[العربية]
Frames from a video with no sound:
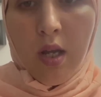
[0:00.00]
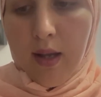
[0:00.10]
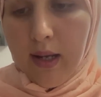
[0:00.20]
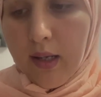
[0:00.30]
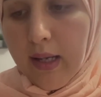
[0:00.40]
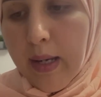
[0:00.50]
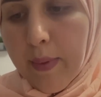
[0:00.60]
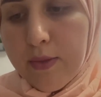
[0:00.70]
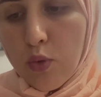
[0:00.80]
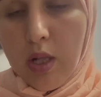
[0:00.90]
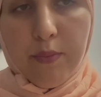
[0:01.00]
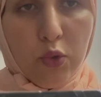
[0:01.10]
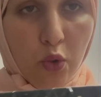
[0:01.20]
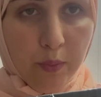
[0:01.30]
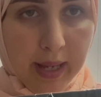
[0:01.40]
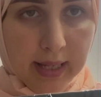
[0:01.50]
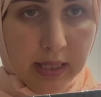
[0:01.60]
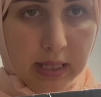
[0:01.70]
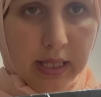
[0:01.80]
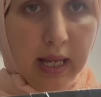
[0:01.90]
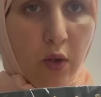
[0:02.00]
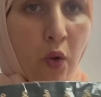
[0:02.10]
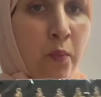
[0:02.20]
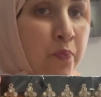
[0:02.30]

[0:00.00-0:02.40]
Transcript: هكا الا بغيتو تلبسوه بهادي ديالو